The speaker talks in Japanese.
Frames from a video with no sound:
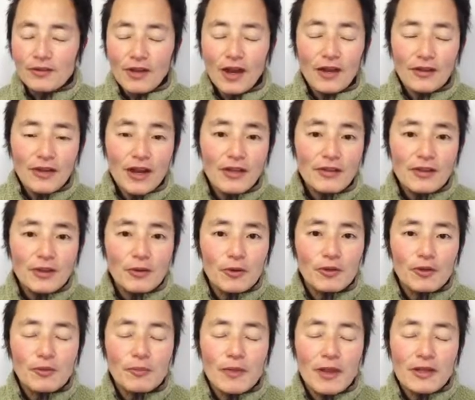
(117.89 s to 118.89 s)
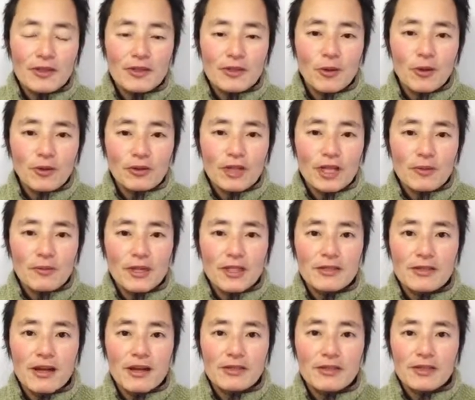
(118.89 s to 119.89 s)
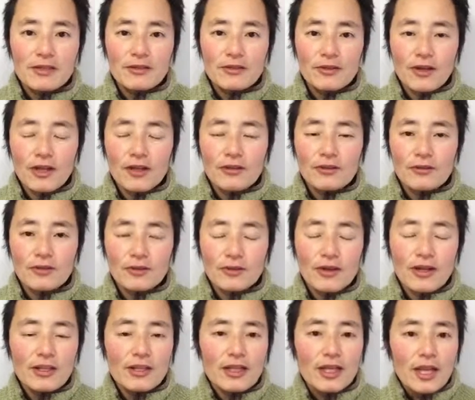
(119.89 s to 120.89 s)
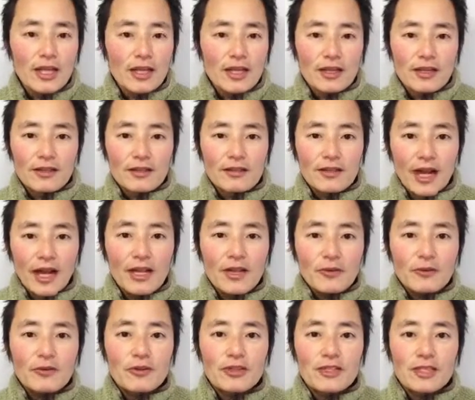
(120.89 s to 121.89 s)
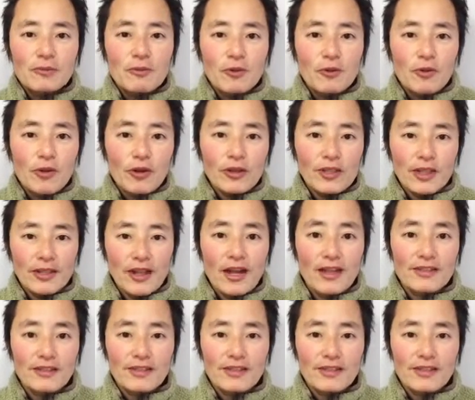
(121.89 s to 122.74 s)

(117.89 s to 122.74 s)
な, なんでこのページこんな今閲覧者数がいるの、それに誰の口も動いてな